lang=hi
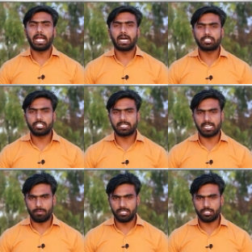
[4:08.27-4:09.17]
एक अच्छा
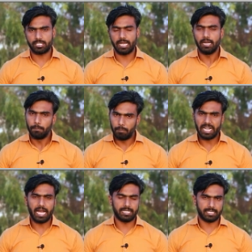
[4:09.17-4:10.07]
सामंजस्य
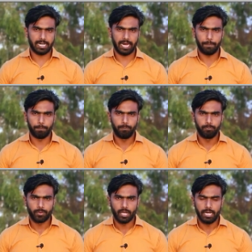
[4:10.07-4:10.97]
बिठाया जा सके
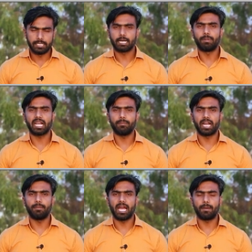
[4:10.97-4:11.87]
इस खबर के
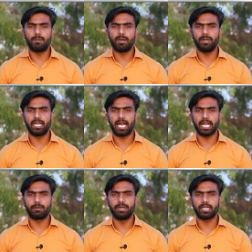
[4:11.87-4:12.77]
बारे में आप हमें अपनी राय
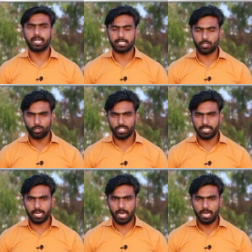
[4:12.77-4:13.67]
कमेंट करके ज़रूर
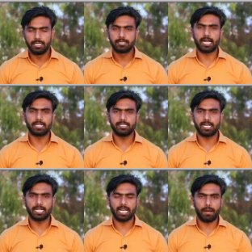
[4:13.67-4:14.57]
दीजिएगा साथ ही
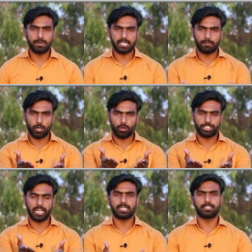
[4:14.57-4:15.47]
साथ आप इस खबर को
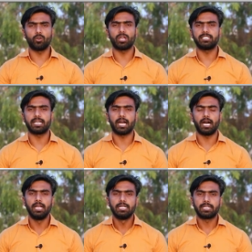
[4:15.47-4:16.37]
शेयर ज़रूर कीजिएगा
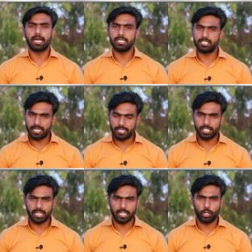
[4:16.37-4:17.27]
ताकि ज़्यादा से
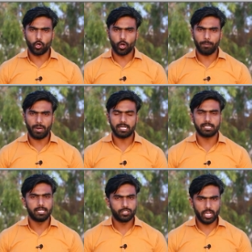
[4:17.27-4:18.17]
ज़्यादा लोगों के पास
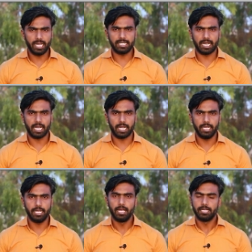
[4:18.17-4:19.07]
सही
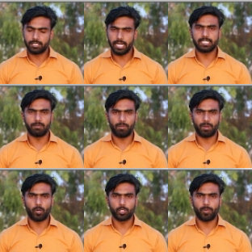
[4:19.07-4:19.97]
जानकारी सही समय पर
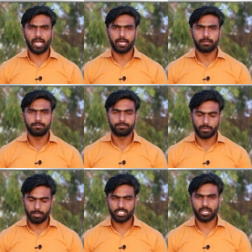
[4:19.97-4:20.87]
पहुंच पाए
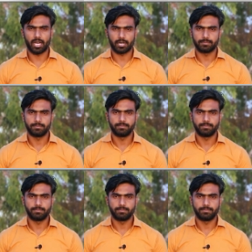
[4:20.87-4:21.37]
नमस्कार